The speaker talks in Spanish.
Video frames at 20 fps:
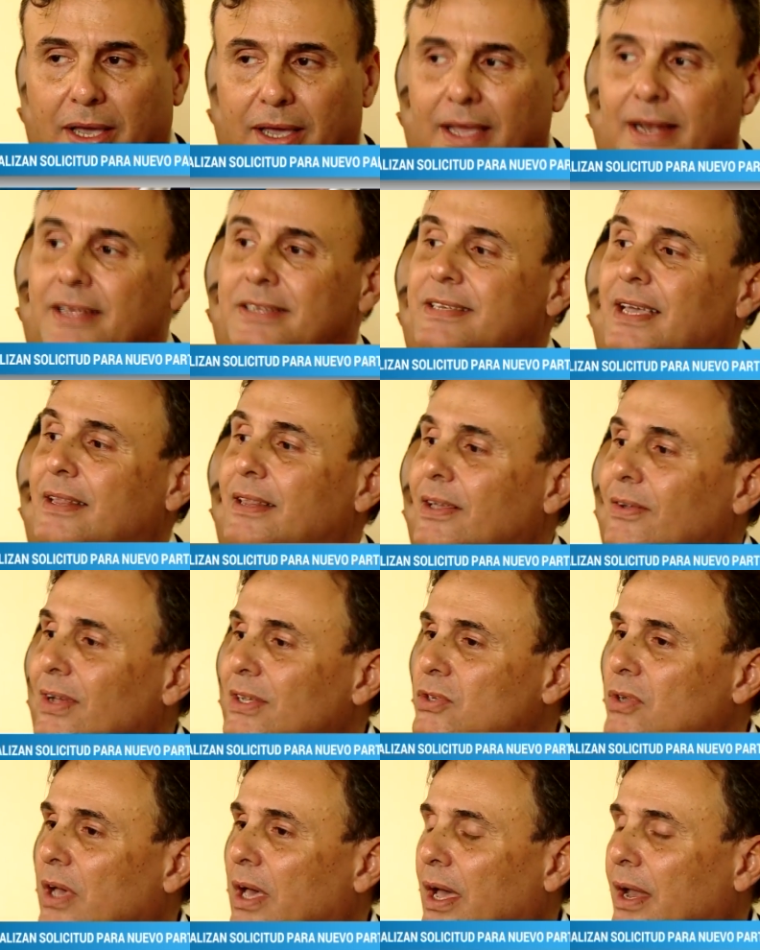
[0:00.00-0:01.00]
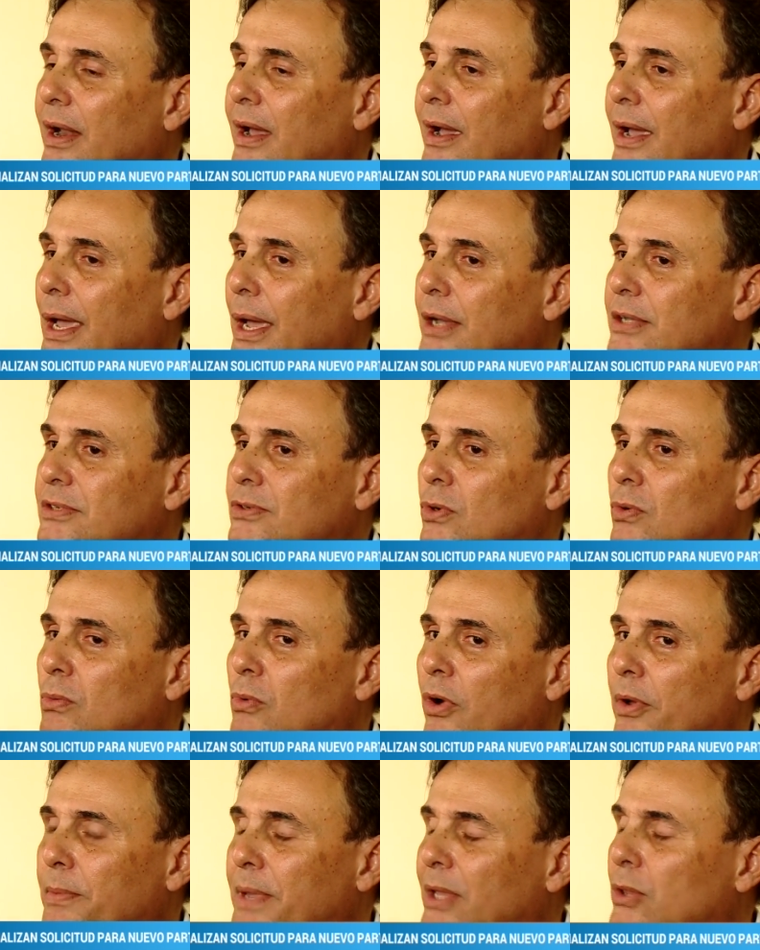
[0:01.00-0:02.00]
Iniciativa Ciudadana es un
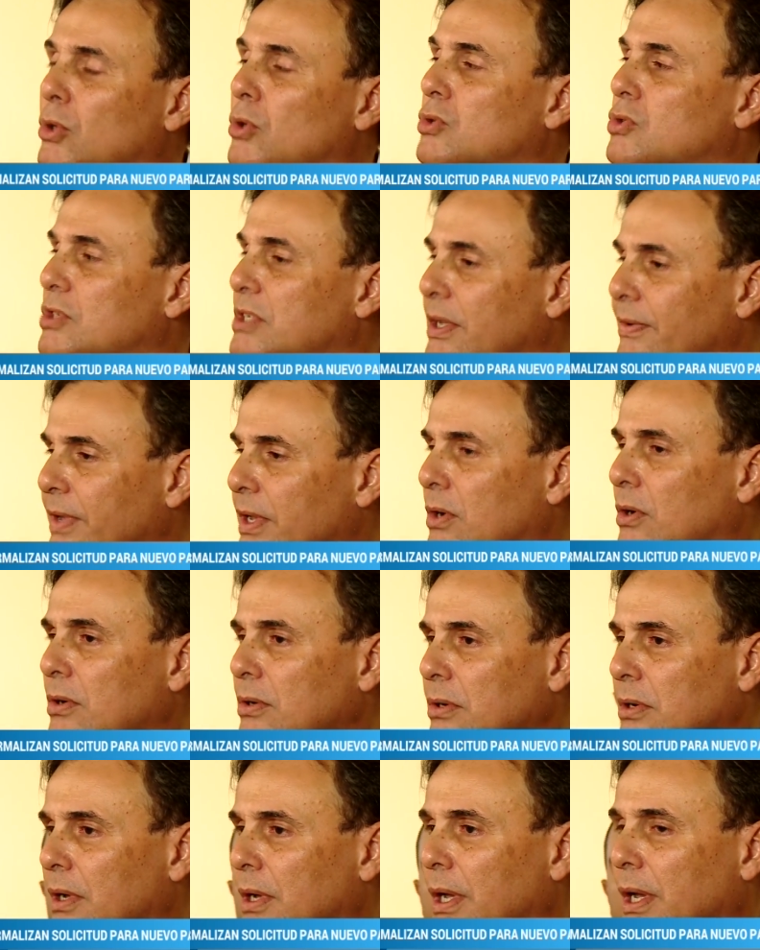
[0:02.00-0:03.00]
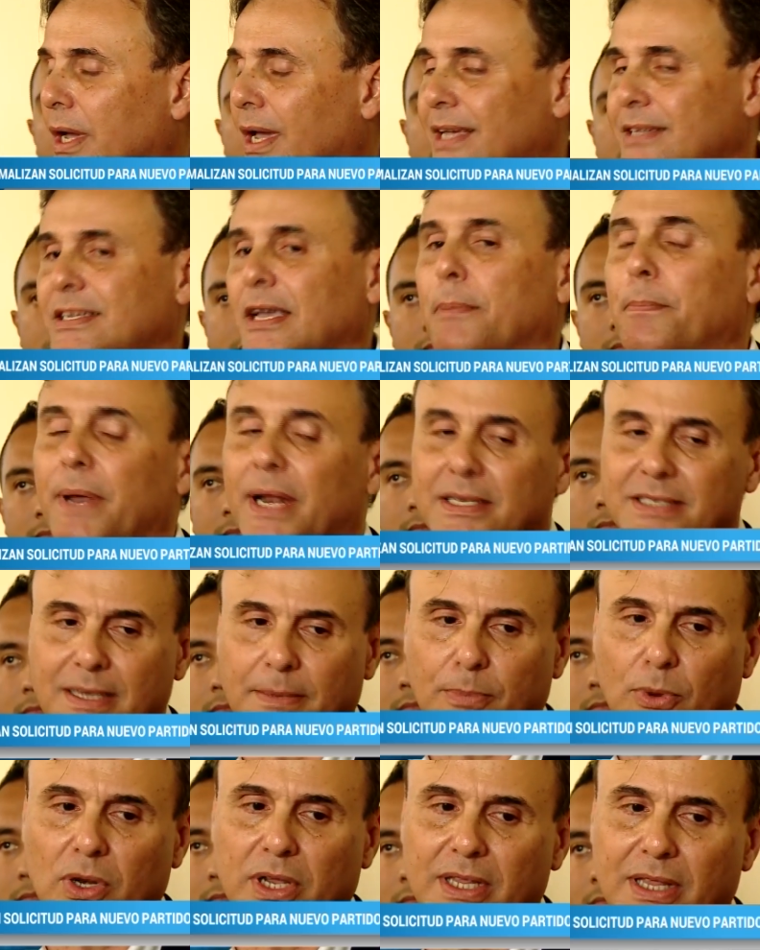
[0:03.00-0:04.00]
movimiento cívico que se
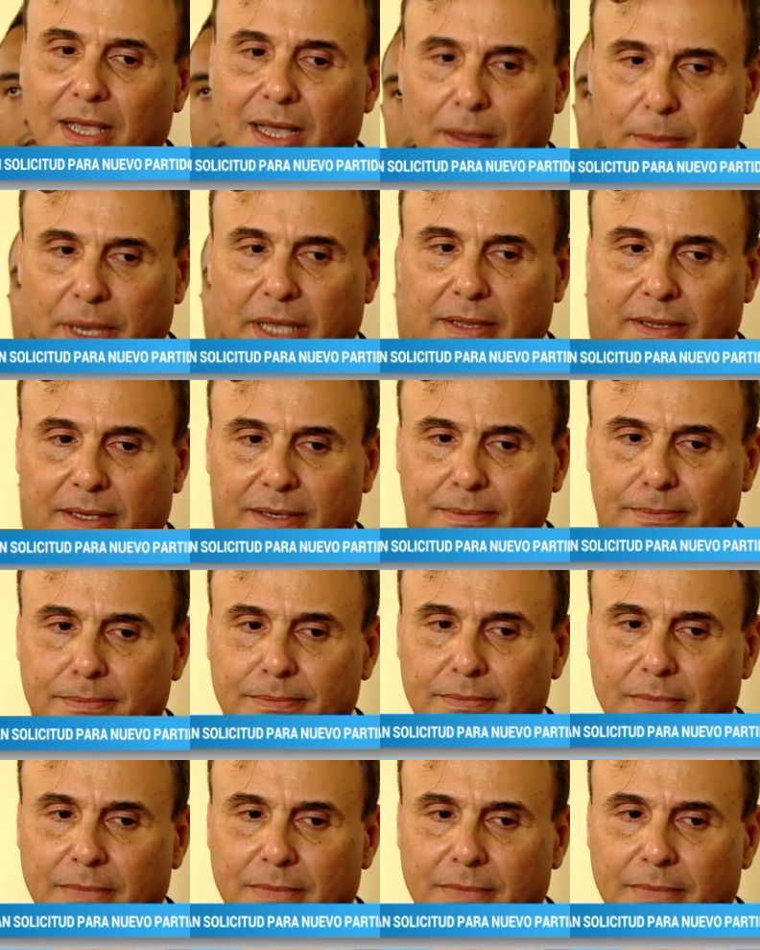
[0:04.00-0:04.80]
expresa políticamente.